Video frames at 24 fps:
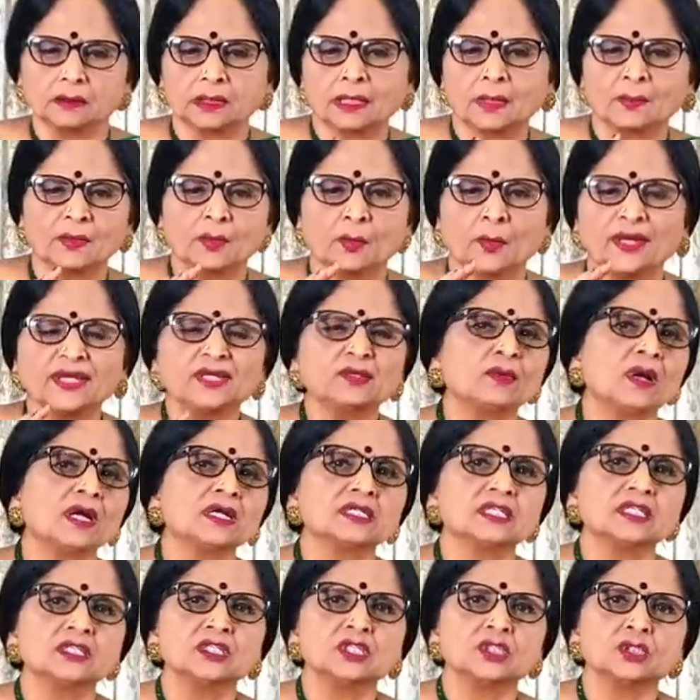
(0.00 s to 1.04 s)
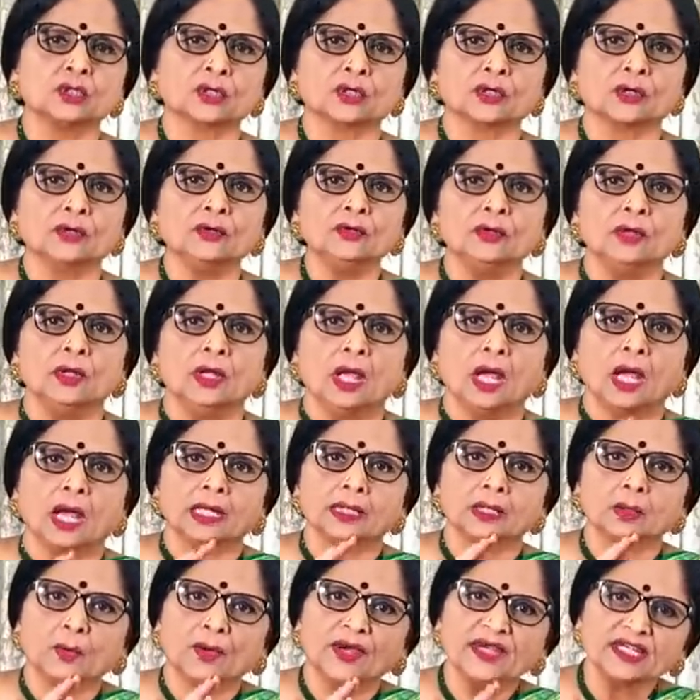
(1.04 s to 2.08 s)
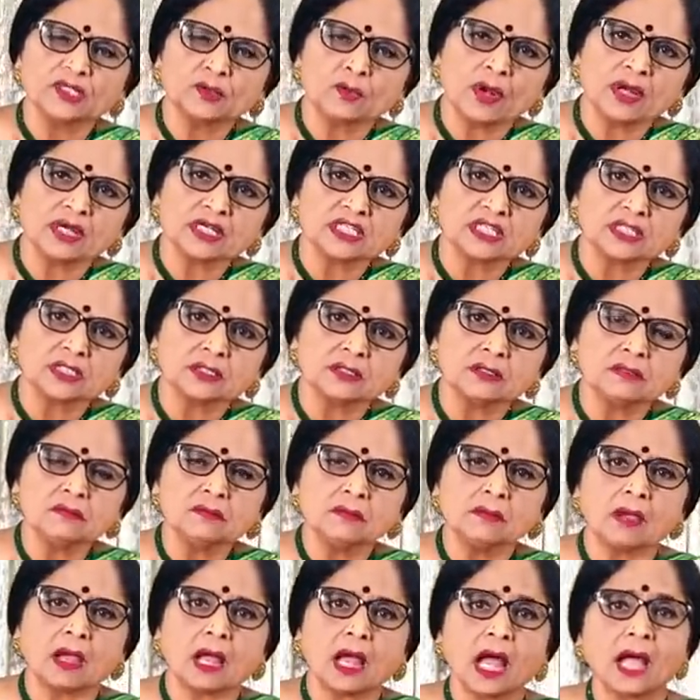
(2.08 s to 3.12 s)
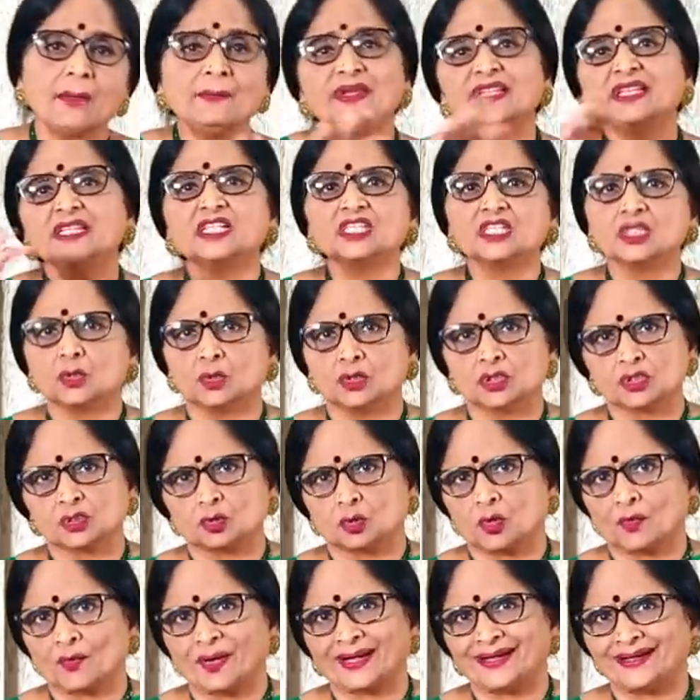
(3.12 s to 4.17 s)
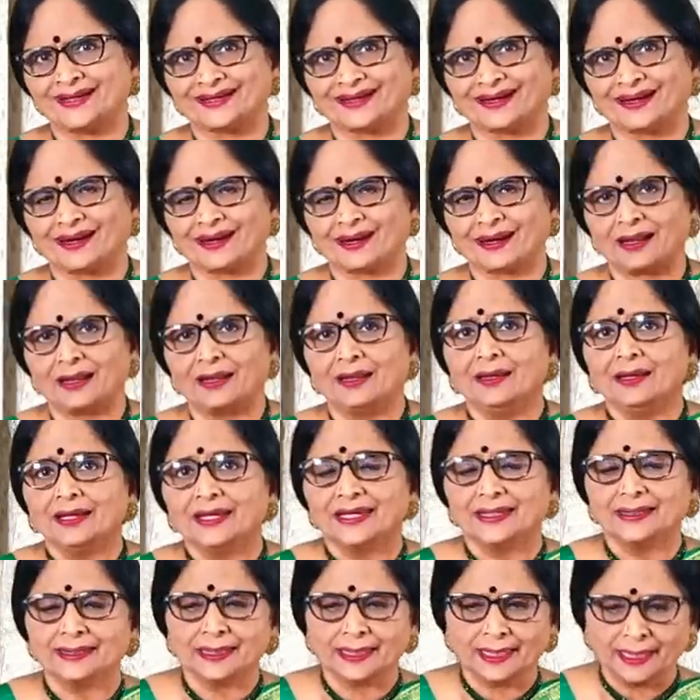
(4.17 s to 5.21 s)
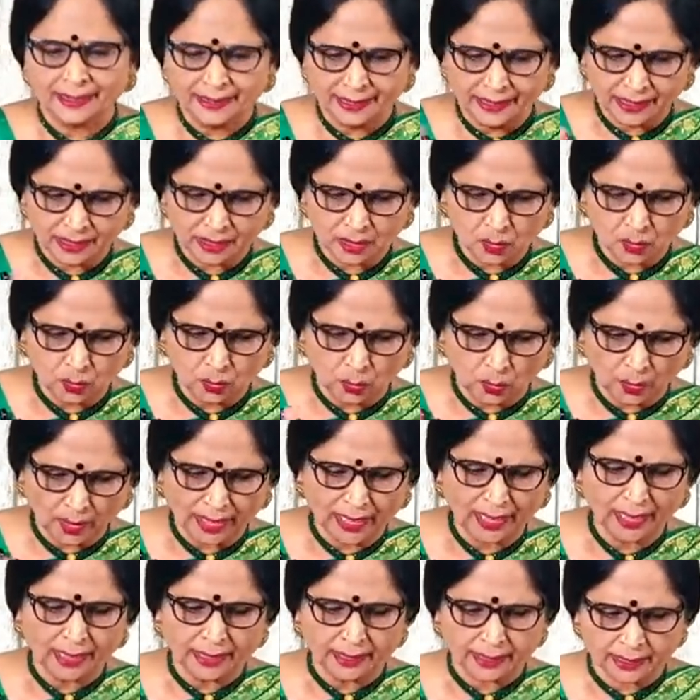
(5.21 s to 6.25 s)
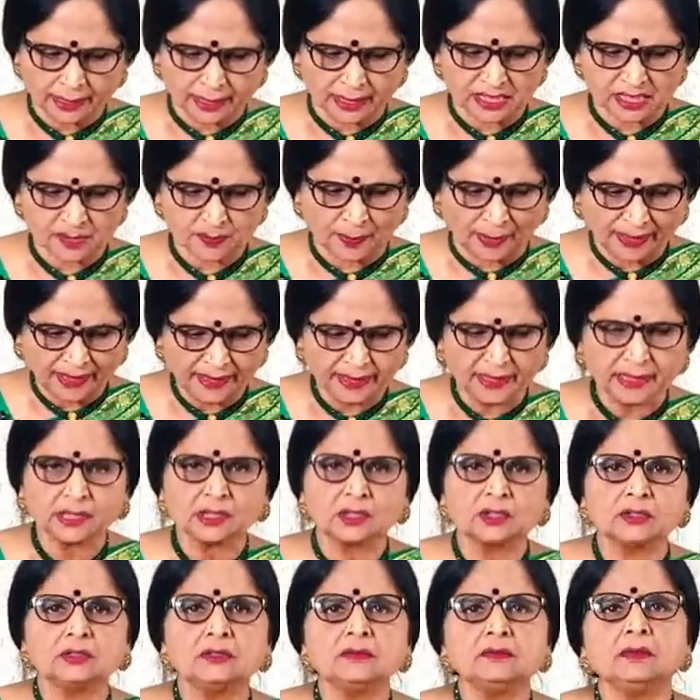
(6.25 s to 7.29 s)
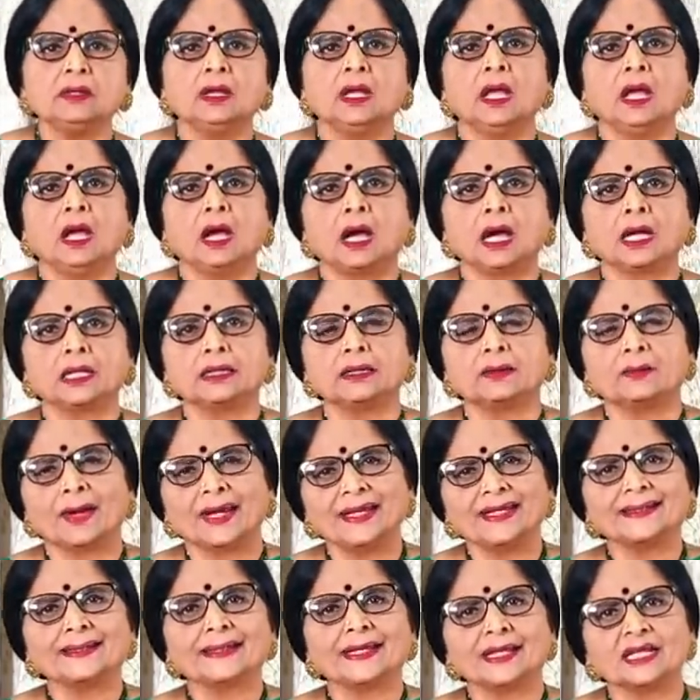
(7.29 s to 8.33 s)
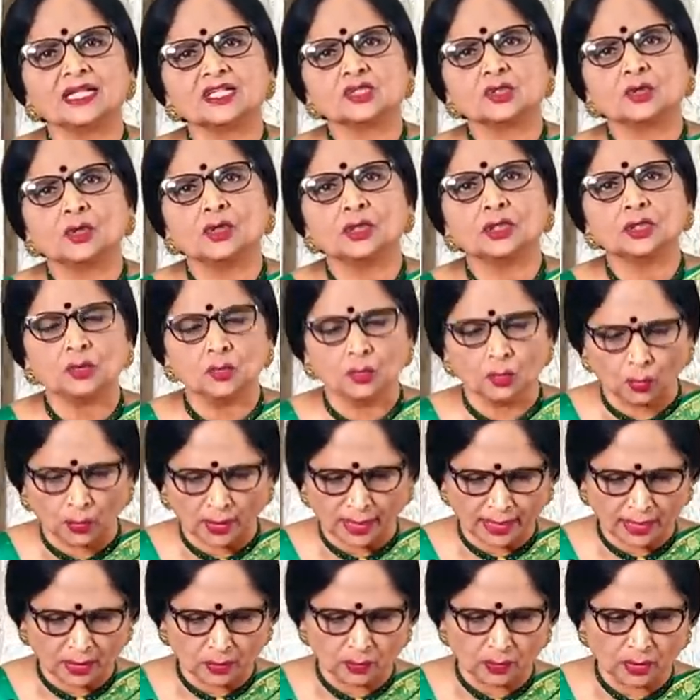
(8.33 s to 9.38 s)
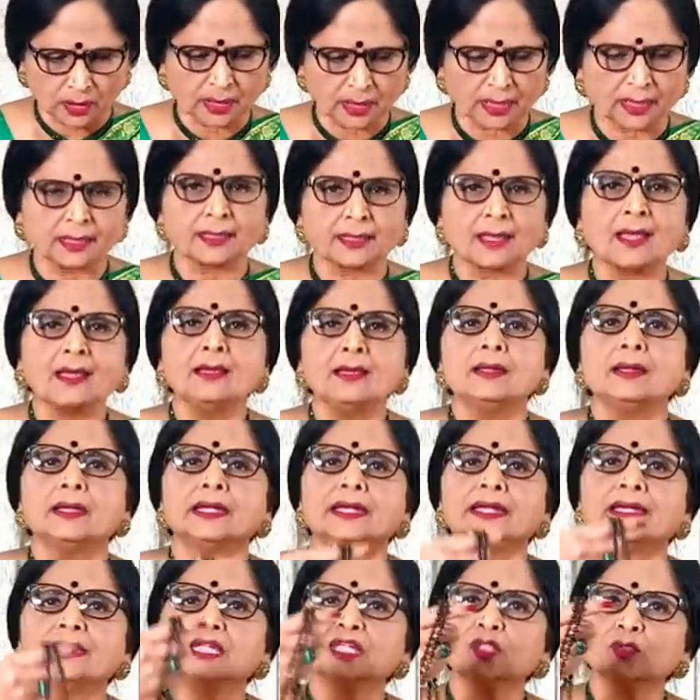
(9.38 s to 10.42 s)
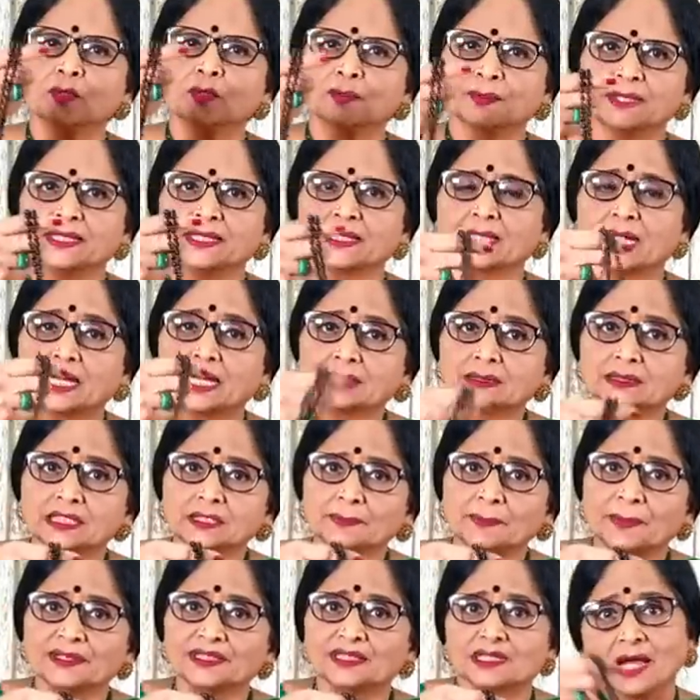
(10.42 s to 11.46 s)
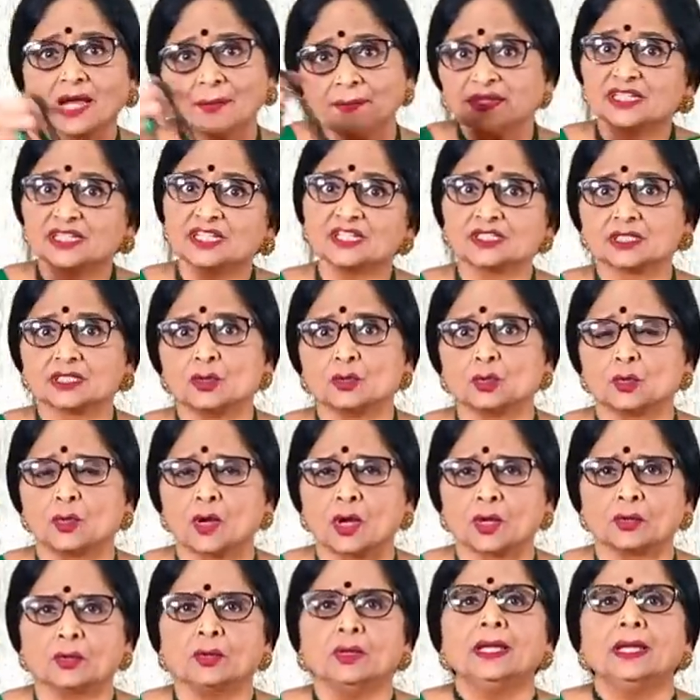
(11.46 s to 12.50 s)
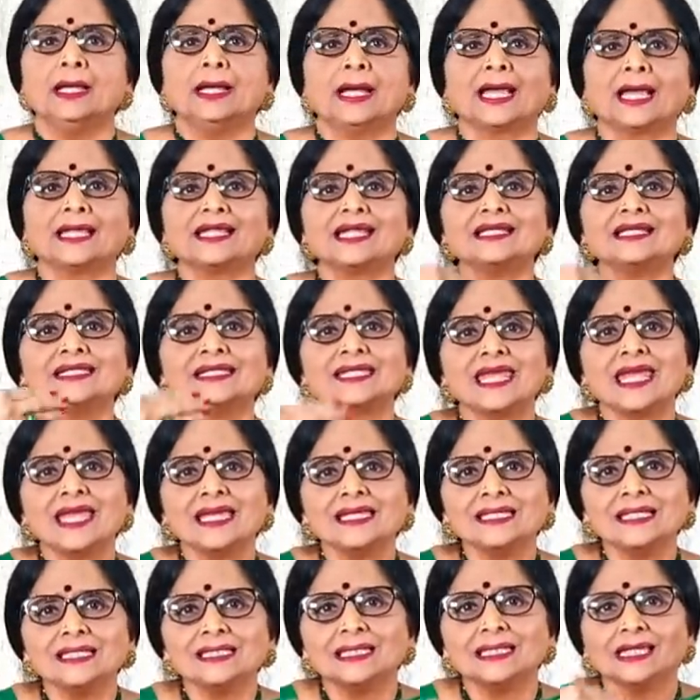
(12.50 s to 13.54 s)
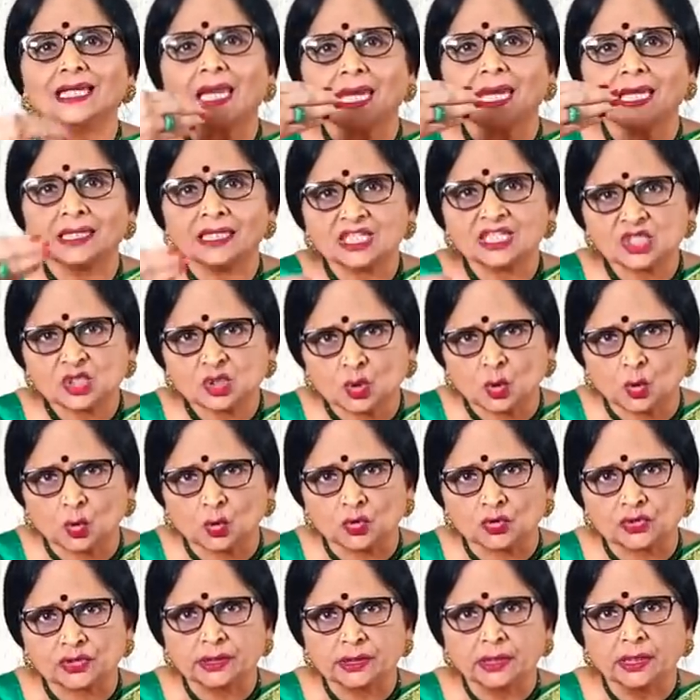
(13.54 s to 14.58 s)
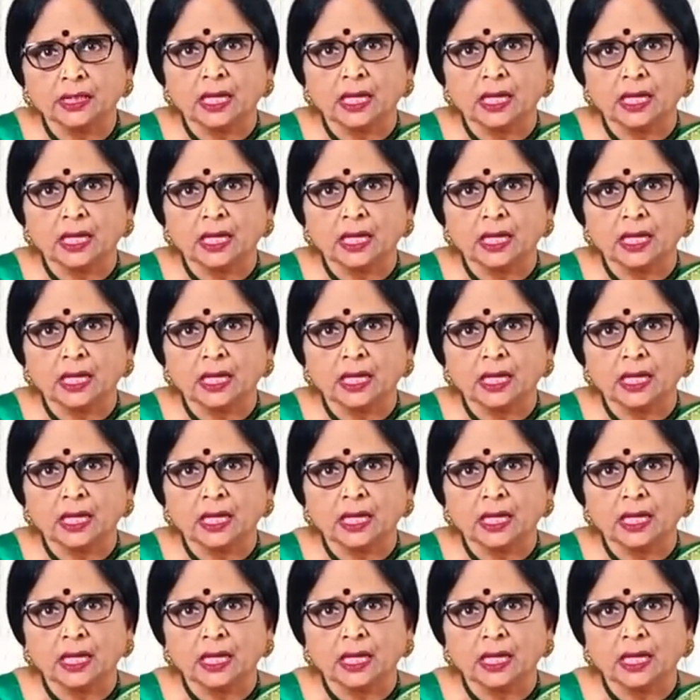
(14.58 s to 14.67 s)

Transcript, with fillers: நம்ம ஒயிட் குவாட்ஸ்ன்னு சொல்கிறோம் அந்த ஒயிட் குவாட்ஸுக்கும் அமித்திஸ்னு ஒன்று சொல்கிறோம் வயலட் கலரில் இந்த ரெண்டுக்கும் ஊடையில் இருக்கிற ஸ்படிகத்துக்கும் அந்த வயலட் கலர் ஊடையில் உட்கிறது தான் இந்த ஸ்கோர்பியோ இதுக்கு அடுத்தது பார்த்திங்கன்னா தான் உருவாகும் ஆனால் சேஞ்சஸ் இன் த ஸ்டோன்ஸ்